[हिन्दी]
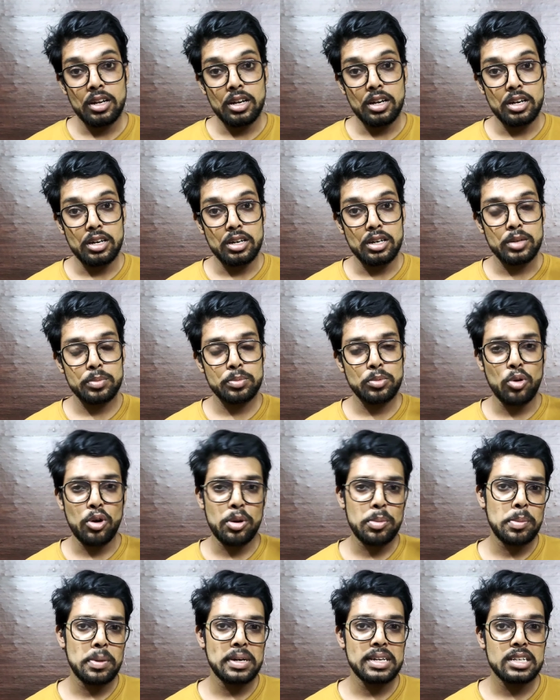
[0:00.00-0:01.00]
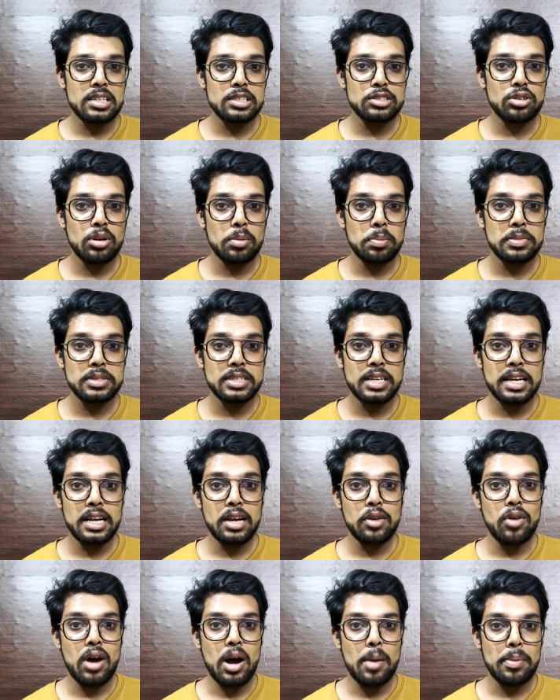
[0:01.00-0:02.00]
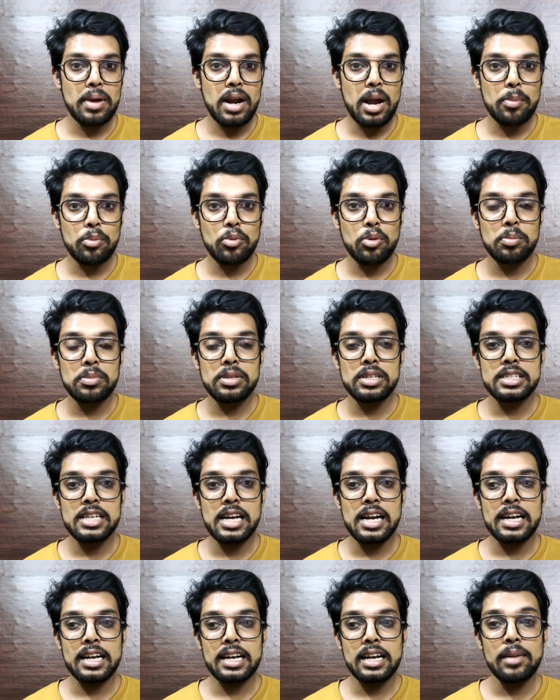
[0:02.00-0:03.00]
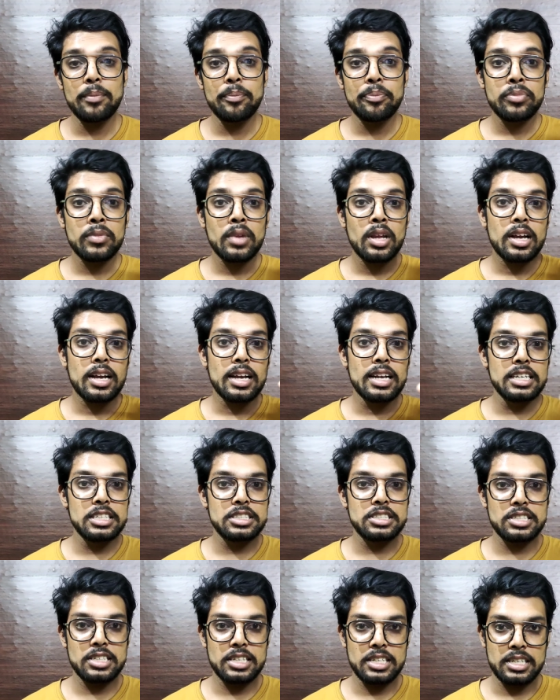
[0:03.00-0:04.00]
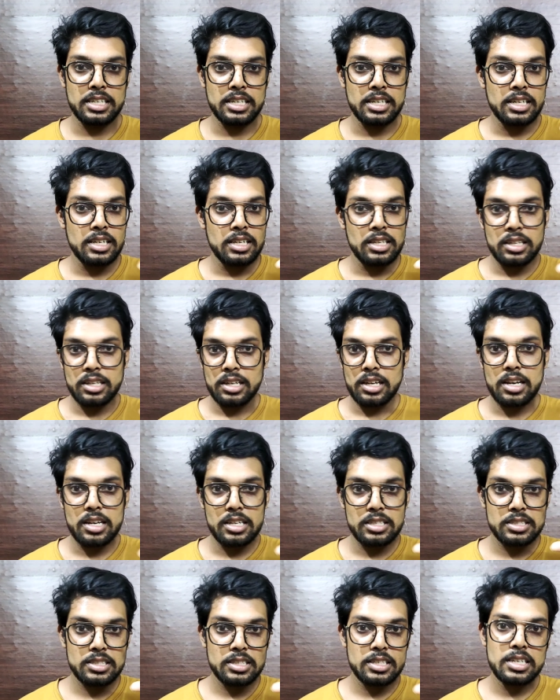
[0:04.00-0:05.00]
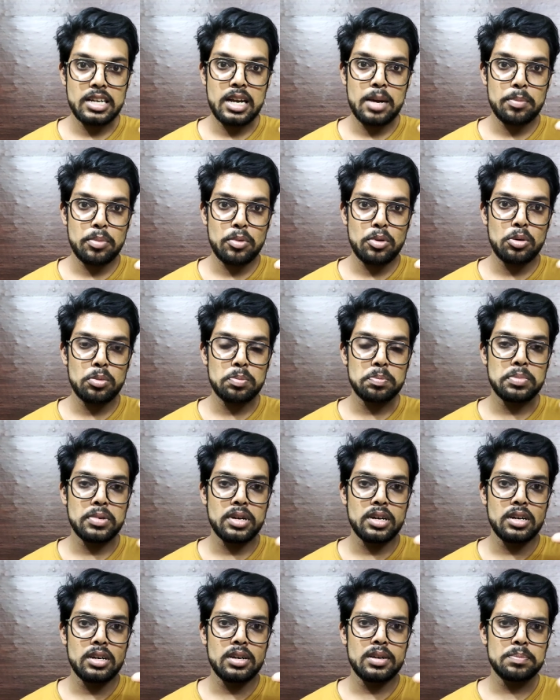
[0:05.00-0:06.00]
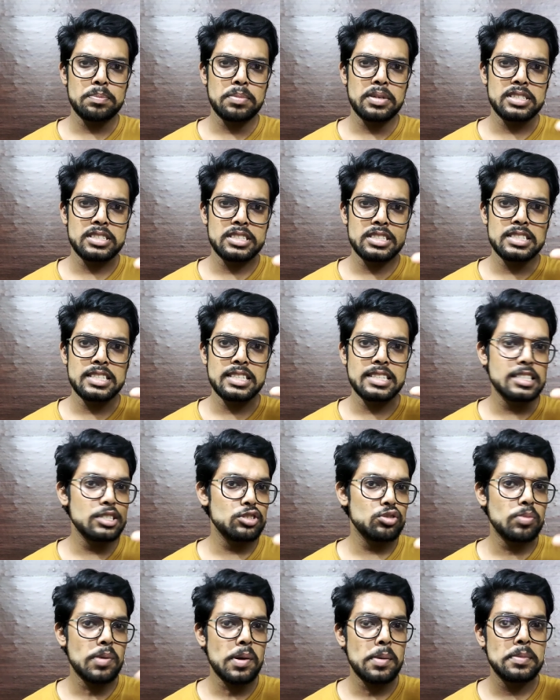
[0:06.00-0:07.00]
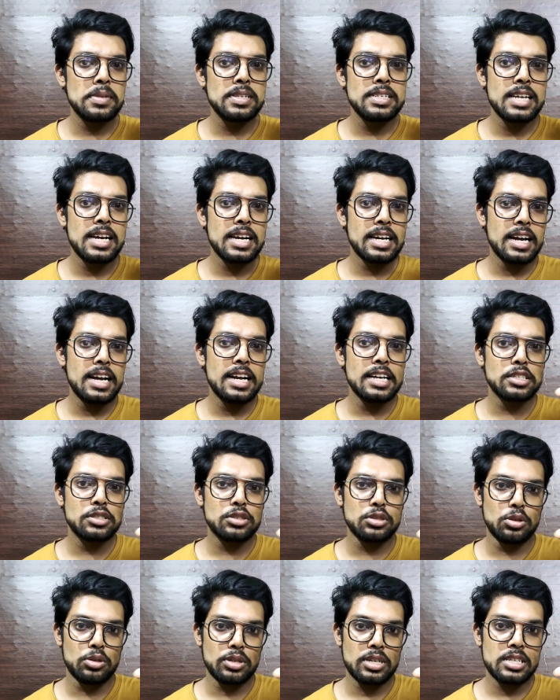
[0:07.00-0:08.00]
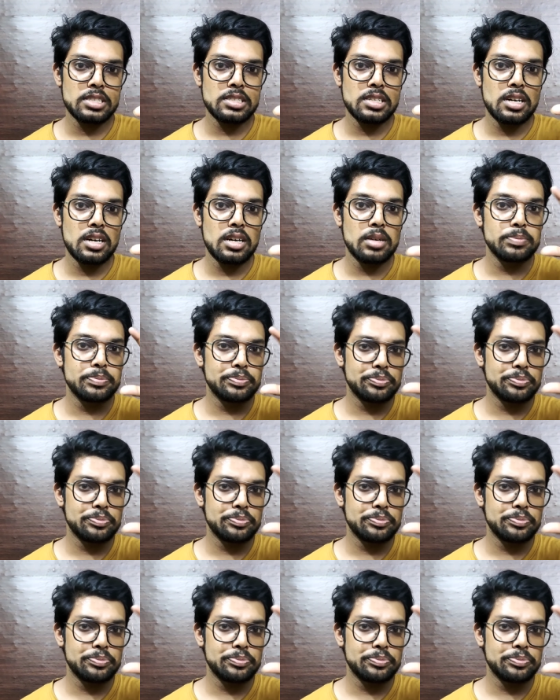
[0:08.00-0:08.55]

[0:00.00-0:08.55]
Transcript: कोई भी मेडिकल शॉप में जाइए वहाँ पर आपको मिल जाएगा ग्लिसरीन ग्लिसरीन आपको पच्चीस से तीस रुपये में मिल जाएगा एक छोटा सा